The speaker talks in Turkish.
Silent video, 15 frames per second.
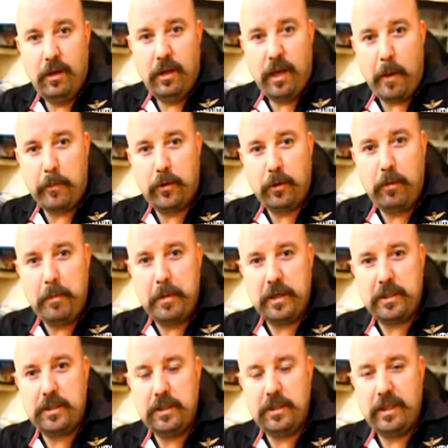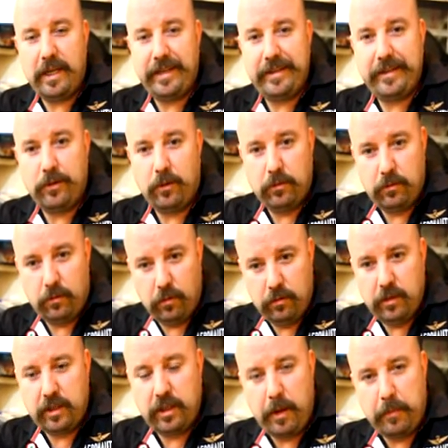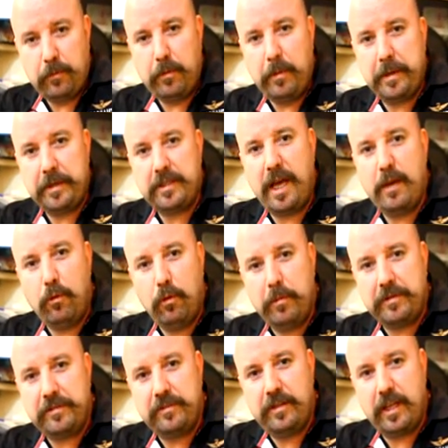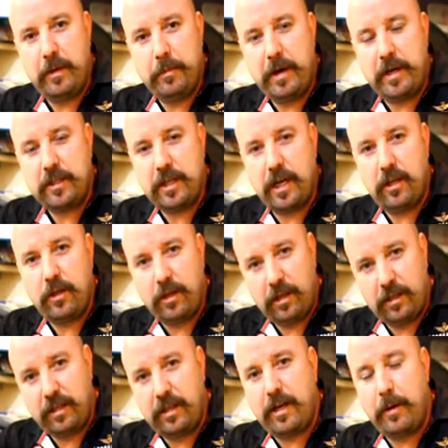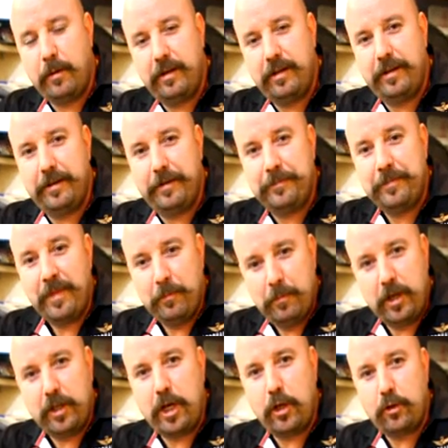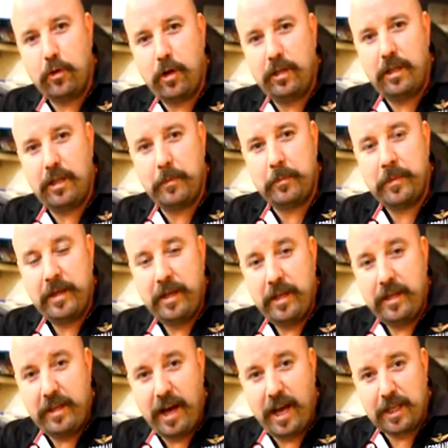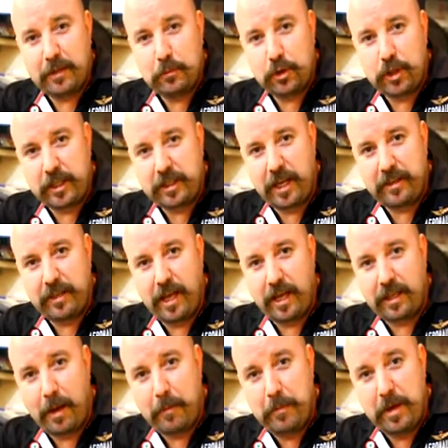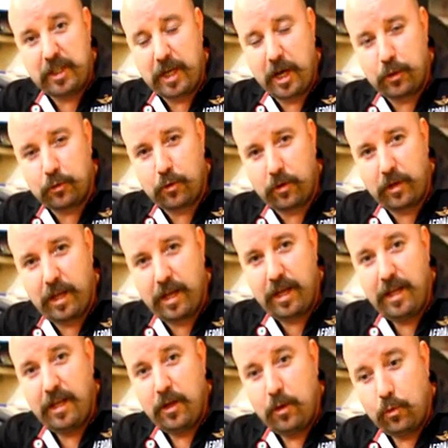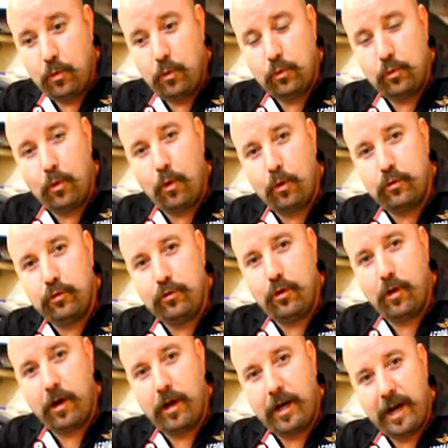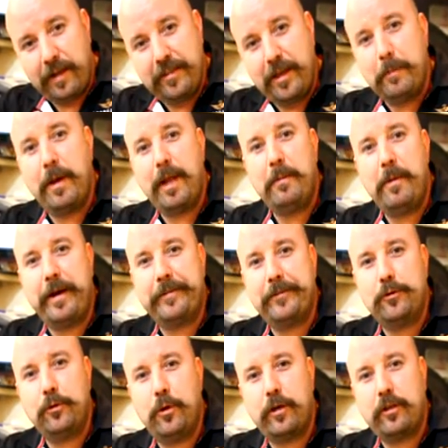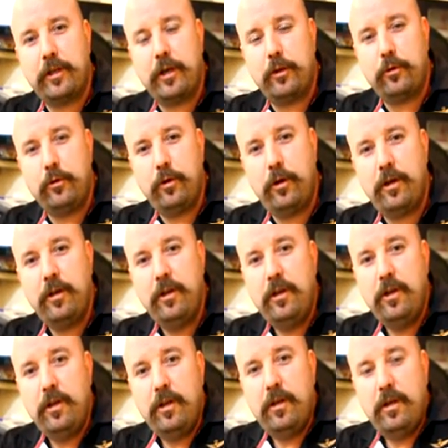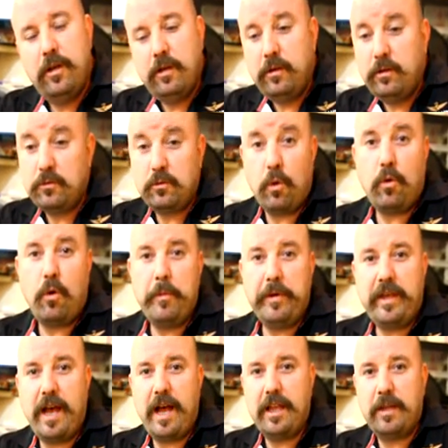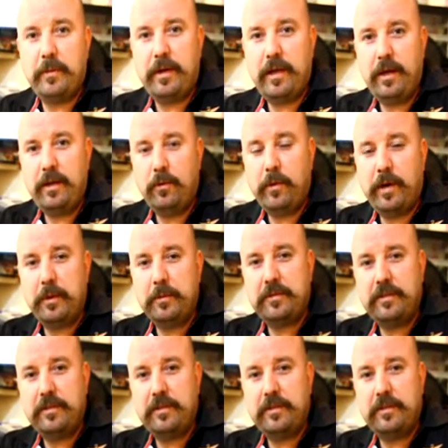yaptırmamak için hani onunla yaptırmamak için ayıp olmasın diye kibarca e, beş ay sonra dedim. Yazmış ajan da ya tam beş ay sonra. Gün doldu diyor. Hadi yapalım artık sigortayı diyor. Çok komik geldi bana. İşten Umarım-